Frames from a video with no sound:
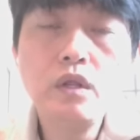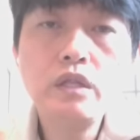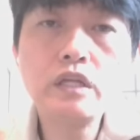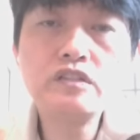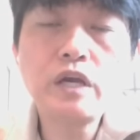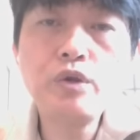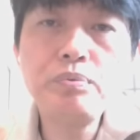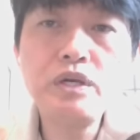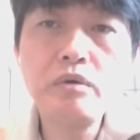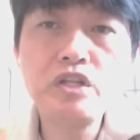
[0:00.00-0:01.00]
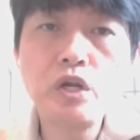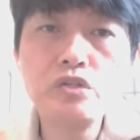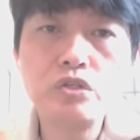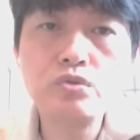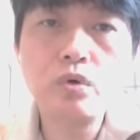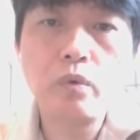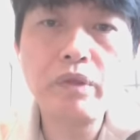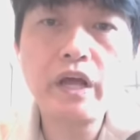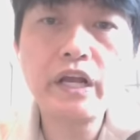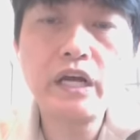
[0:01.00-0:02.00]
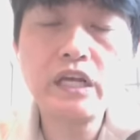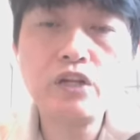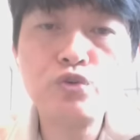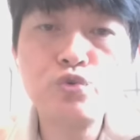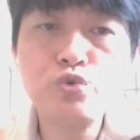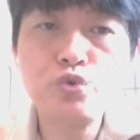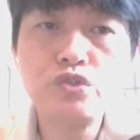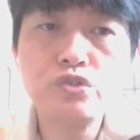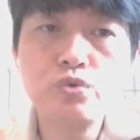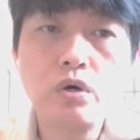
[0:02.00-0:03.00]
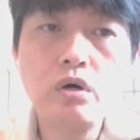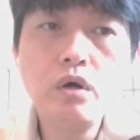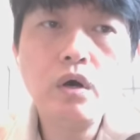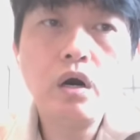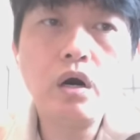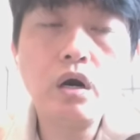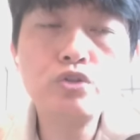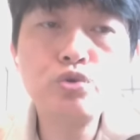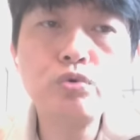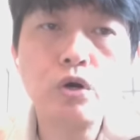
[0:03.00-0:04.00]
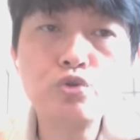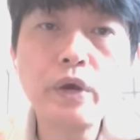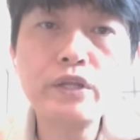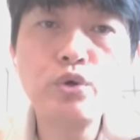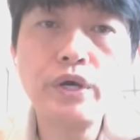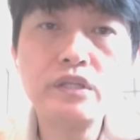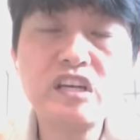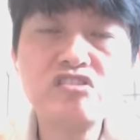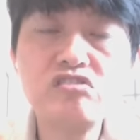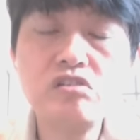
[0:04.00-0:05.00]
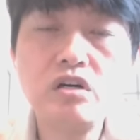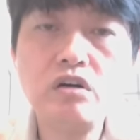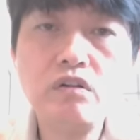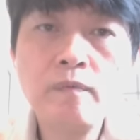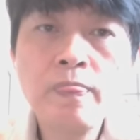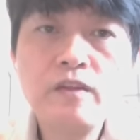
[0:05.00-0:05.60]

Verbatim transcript: 那三月 P M I 跌到紧缩，我们来看它的数据是说，呃，出口衰退，但是呢，